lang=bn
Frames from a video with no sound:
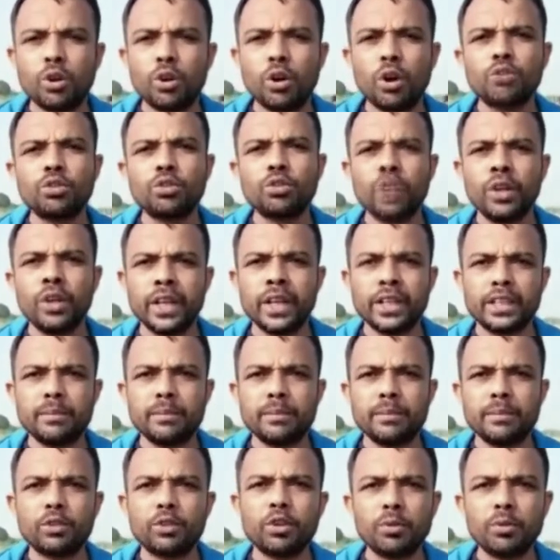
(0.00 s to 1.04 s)
ধ্বংস হয়ে গেছে
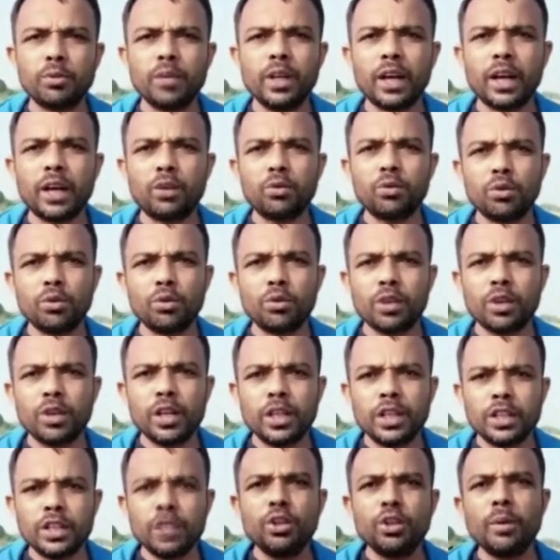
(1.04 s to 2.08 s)
বাদরট বলে আর কোনো
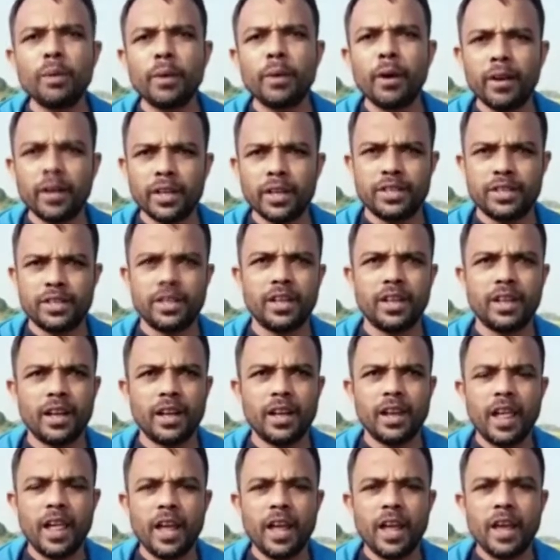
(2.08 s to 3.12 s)
চিহ্নই পাওয়া যাচ্ছে
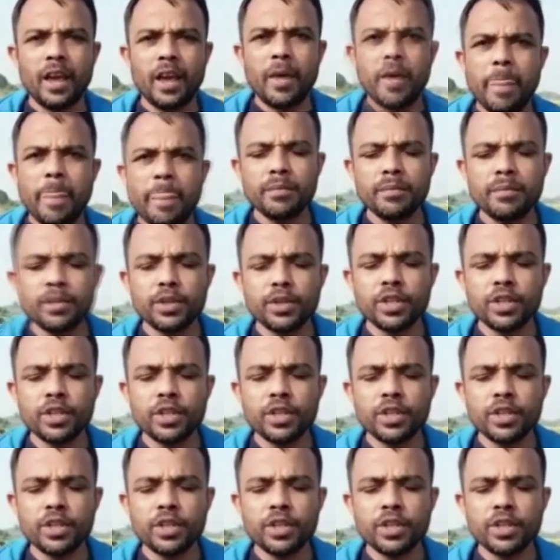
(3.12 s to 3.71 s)
এই